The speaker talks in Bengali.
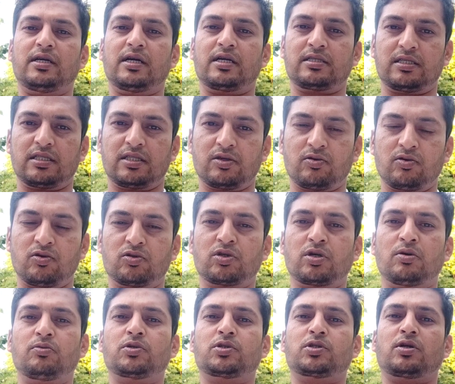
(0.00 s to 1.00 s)
টিআরসিতে কোনো
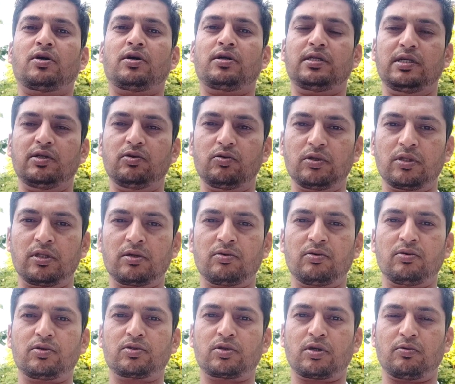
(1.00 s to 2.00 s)
সমস্যা হয় ডিউটিতে
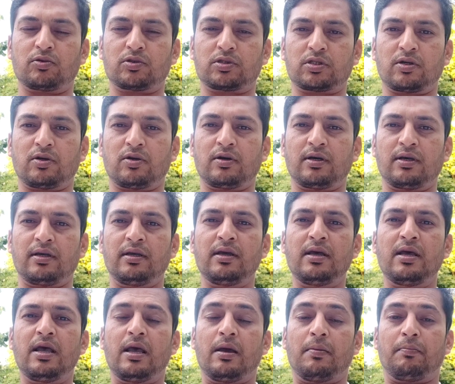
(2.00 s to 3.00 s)
কোনো সমস্যা হয়
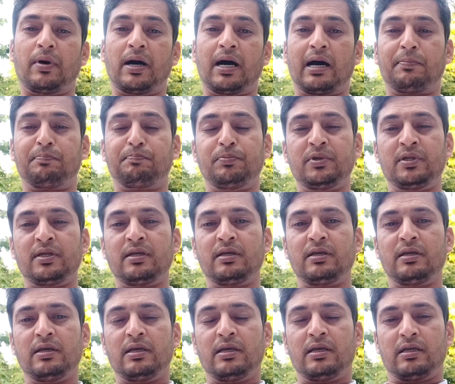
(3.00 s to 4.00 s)
বা আপনি
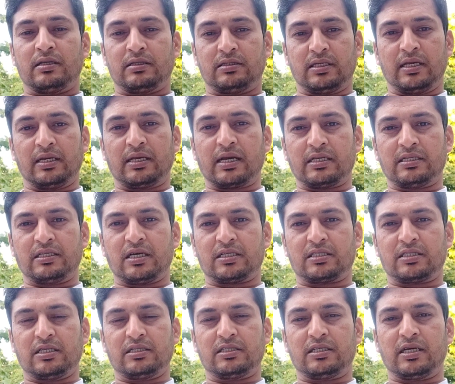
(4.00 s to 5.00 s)
যেই কাজে
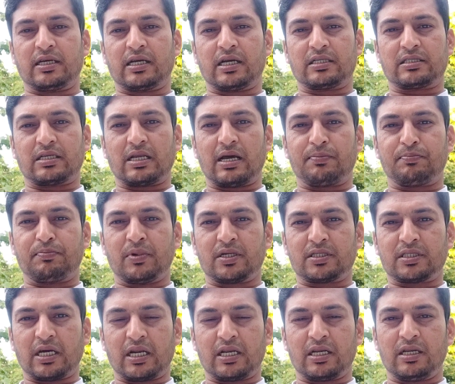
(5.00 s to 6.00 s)
আসছেন সেই কাজটা আপনার
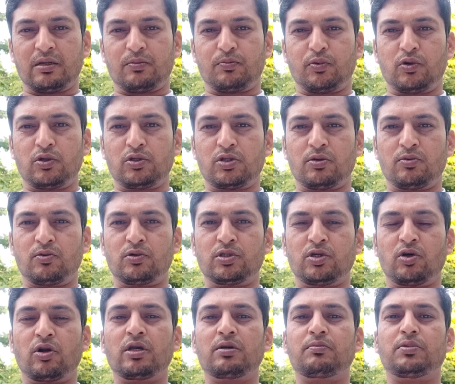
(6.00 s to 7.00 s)
শারীরিক পরিশ্রম
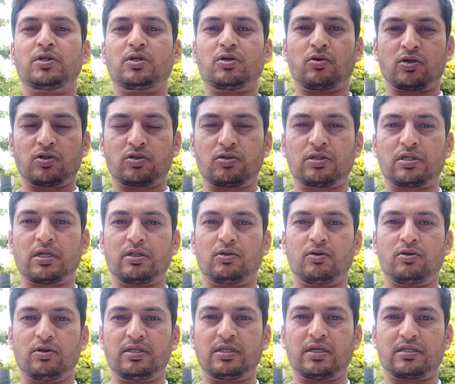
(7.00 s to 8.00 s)
অনুযায়ী অনেক বেশি কষ্টসাধ্য
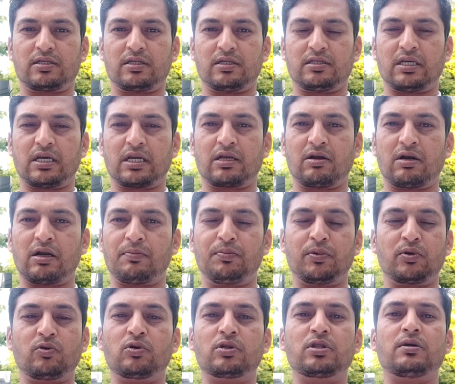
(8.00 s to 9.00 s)
হয়ে যাচ্ছে যার কারণে
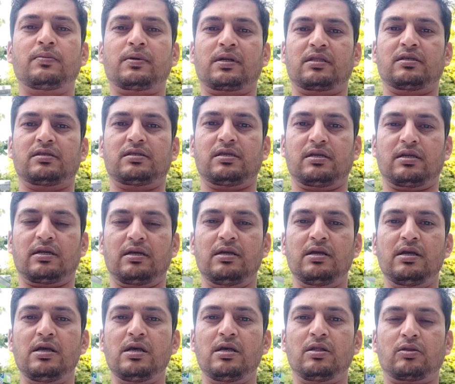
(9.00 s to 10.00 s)
আপনি করতে পারতেছেন না
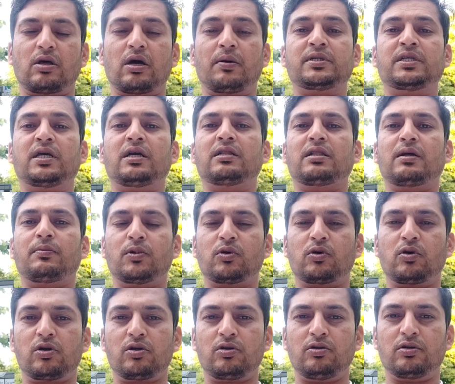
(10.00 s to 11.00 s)
তা সেক্ষেত্রে আপনার
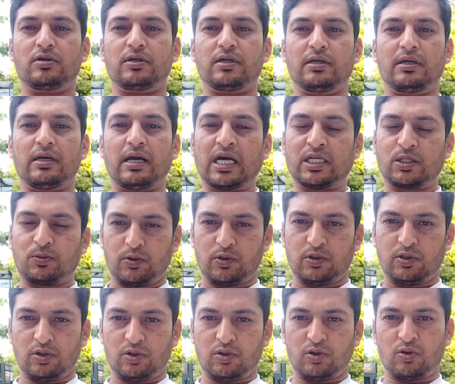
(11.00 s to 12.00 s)
করণীয় কি আজ
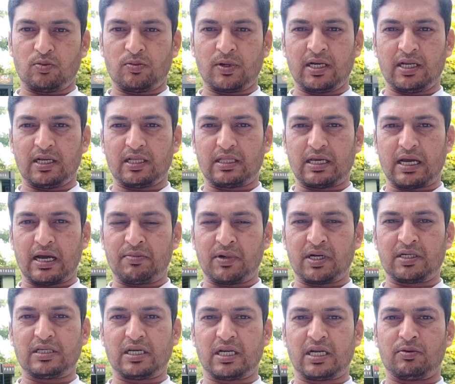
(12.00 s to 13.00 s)
পর্যন্ত রোমানিয়াতে
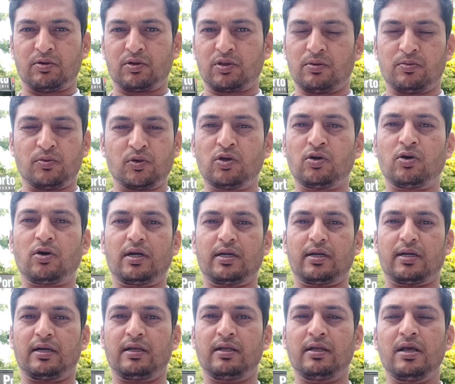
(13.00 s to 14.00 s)
আমার জানা মতে মনে হয়
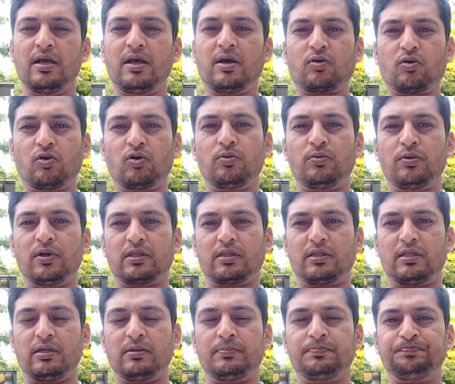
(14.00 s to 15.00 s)
না কোনো
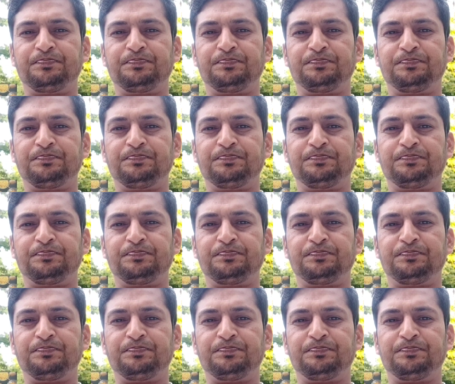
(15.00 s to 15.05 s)
ব্যক্তি